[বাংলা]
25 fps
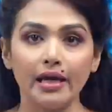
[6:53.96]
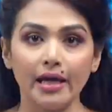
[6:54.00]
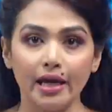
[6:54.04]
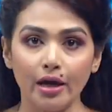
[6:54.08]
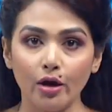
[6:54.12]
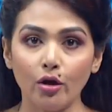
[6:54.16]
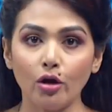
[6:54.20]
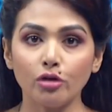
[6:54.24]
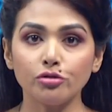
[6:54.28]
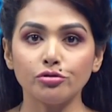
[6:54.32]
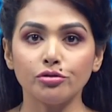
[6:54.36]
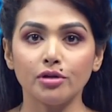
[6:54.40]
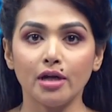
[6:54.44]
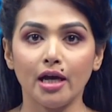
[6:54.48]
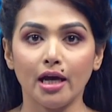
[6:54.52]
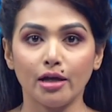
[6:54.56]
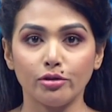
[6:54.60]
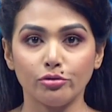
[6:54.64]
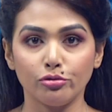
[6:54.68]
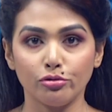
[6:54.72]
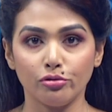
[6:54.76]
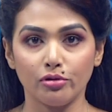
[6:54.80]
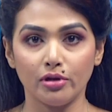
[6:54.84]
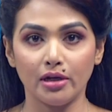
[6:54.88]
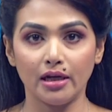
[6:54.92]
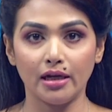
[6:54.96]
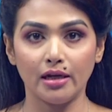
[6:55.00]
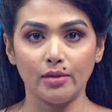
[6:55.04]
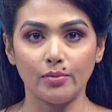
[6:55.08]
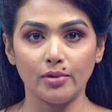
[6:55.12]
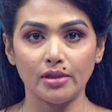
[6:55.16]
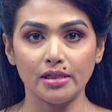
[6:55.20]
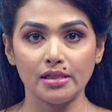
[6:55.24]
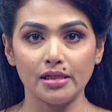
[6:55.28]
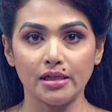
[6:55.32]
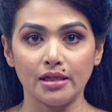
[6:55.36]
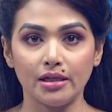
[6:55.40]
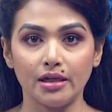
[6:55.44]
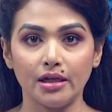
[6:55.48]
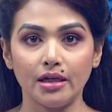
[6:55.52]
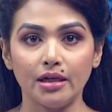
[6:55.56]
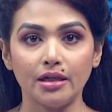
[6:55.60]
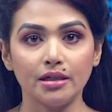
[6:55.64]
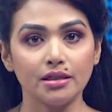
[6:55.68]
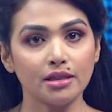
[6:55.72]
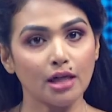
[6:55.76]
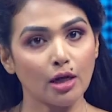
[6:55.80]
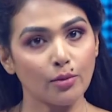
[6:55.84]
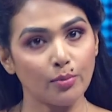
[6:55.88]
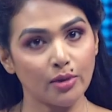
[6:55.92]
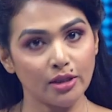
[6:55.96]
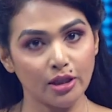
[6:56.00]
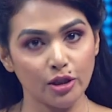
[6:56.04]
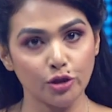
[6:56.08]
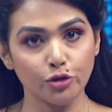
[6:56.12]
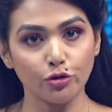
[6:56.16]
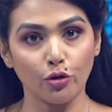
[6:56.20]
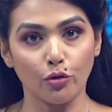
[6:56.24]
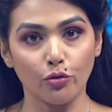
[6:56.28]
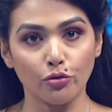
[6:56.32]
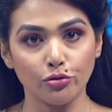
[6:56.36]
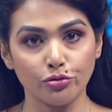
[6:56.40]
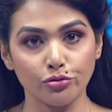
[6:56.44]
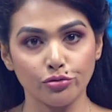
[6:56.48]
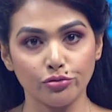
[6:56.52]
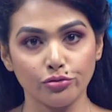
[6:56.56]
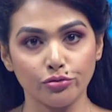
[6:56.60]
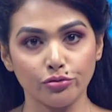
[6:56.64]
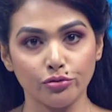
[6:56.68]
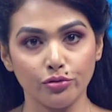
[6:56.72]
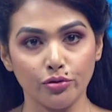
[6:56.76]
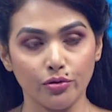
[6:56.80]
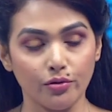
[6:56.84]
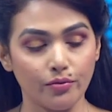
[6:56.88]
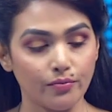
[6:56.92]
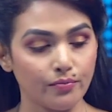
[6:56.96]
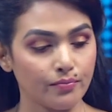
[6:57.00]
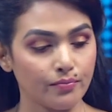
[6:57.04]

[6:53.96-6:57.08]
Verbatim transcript: এ ঘটনায় আন্দোলনে নেমেছে সাংবাদিক সংগঠনগুলো